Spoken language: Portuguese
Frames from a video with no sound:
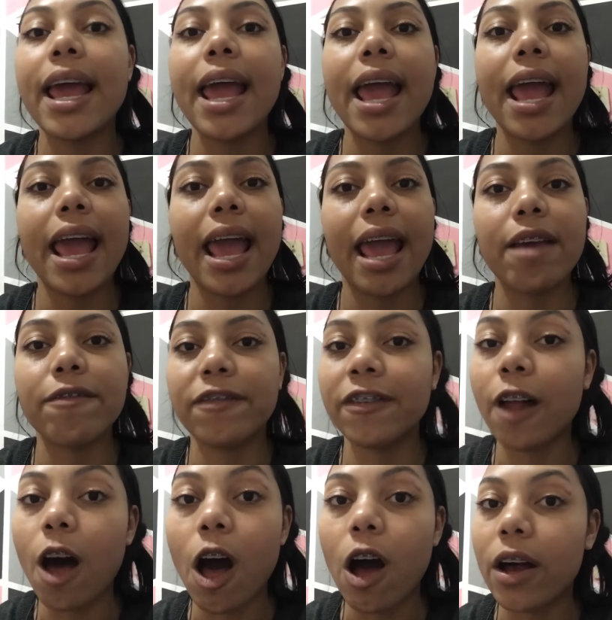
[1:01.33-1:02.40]
é,
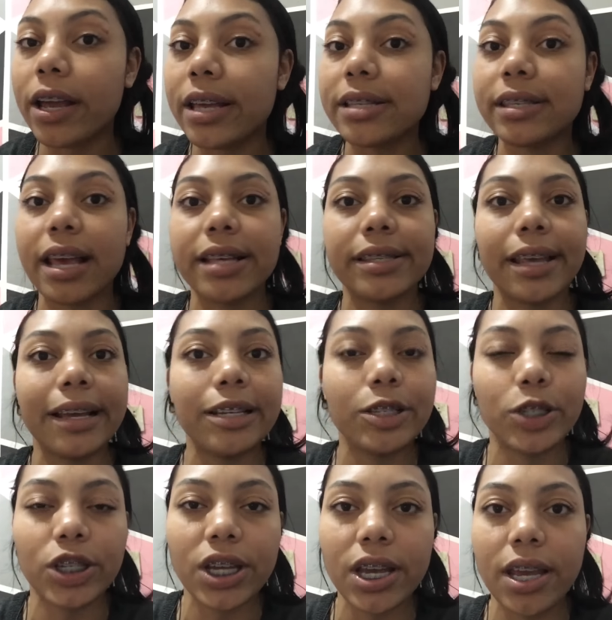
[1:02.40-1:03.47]
vlogs,
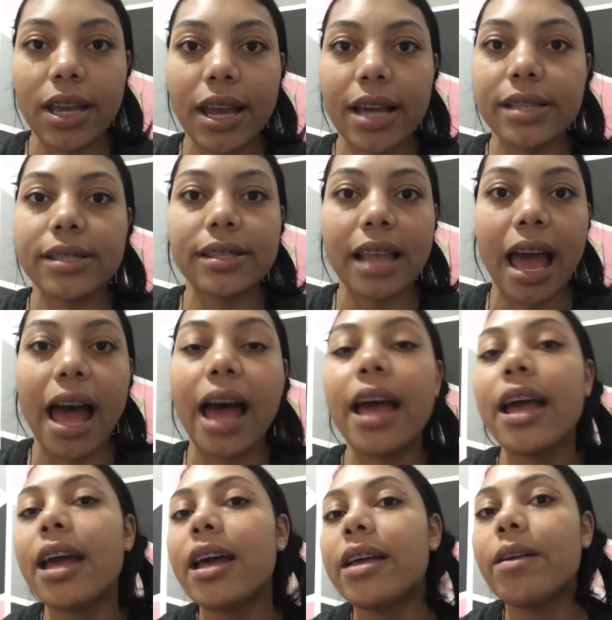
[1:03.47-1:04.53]
receitinhas, tá?
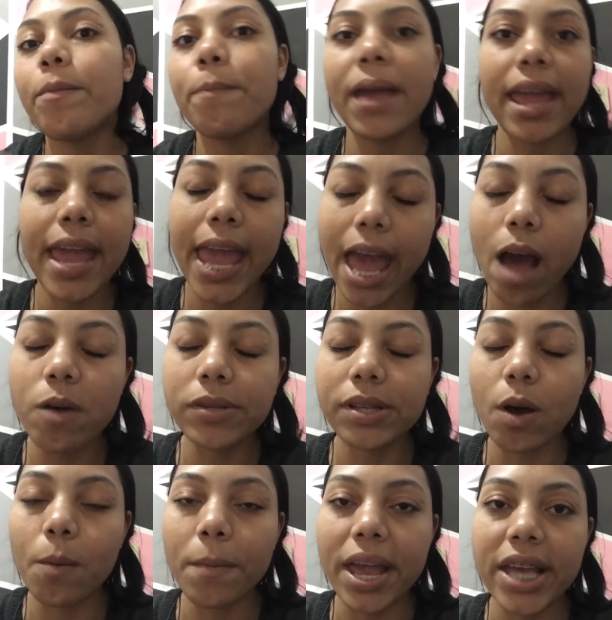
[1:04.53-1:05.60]
Bem
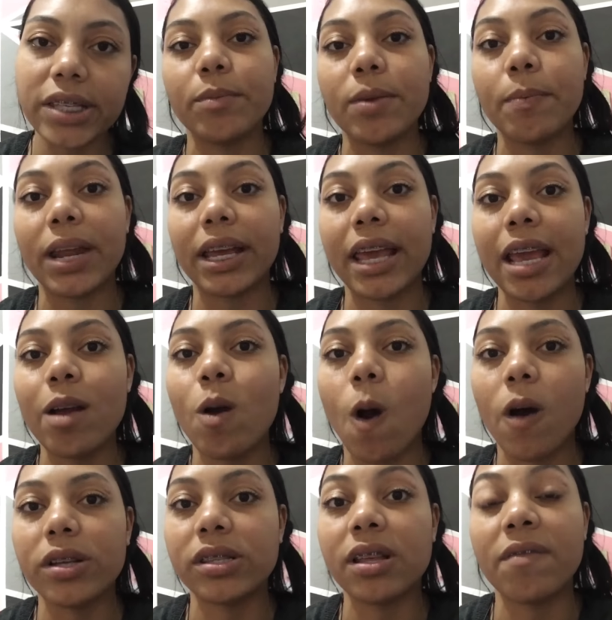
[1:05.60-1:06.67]
realzão mesmo, para quem
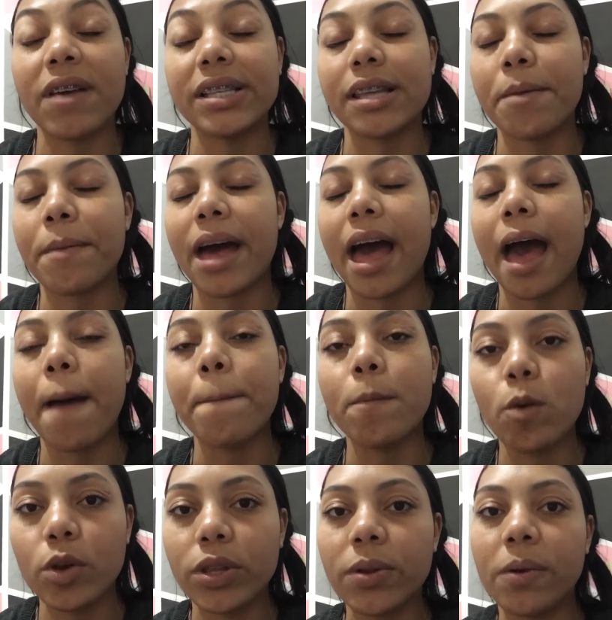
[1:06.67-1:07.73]
gosta, vai se amarrar
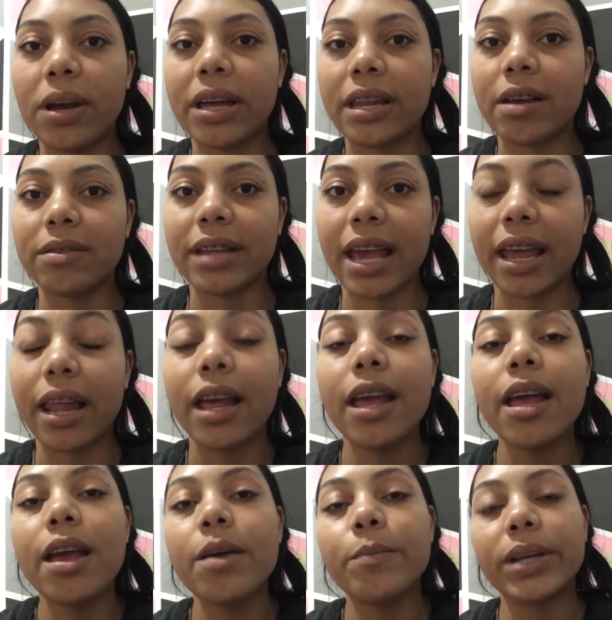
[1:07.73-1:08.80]
muito no canal dela,
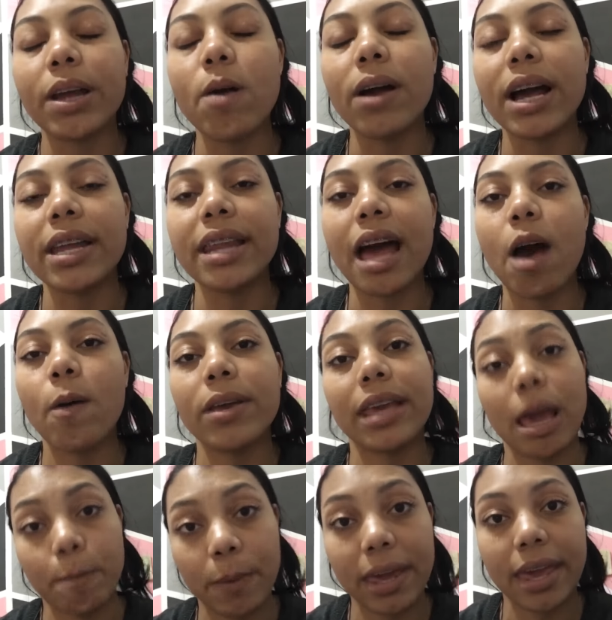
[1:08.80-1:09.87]
porque é um canal que
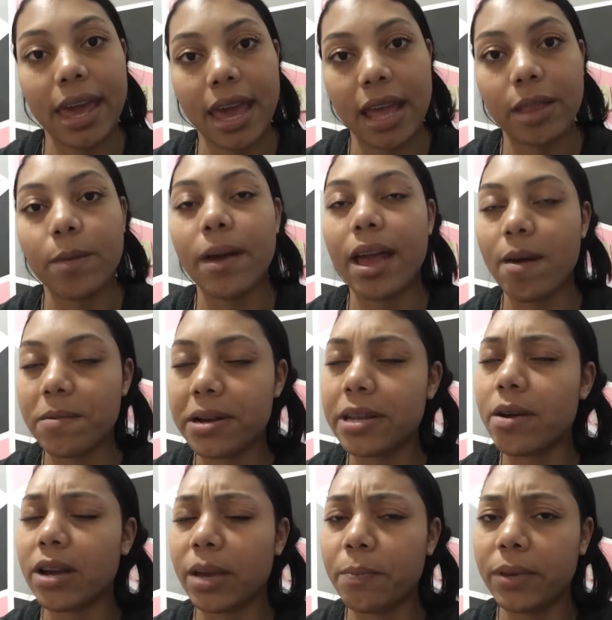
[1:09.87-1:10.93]
é pequeno, é um
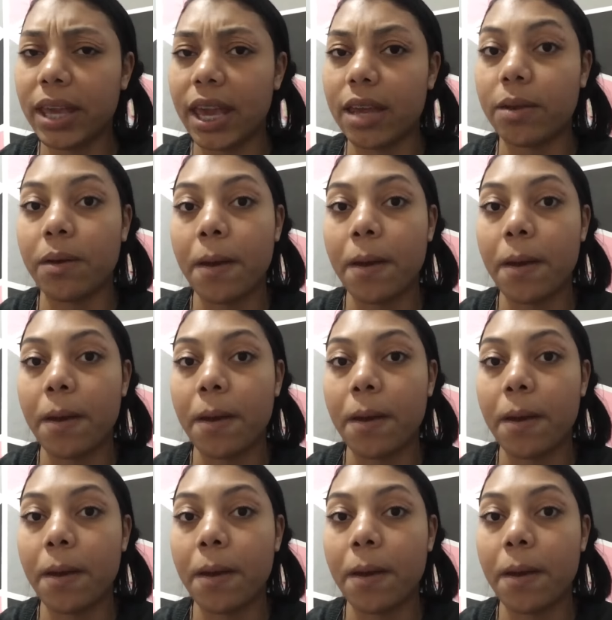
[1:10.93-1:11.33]
canal que é pequeno,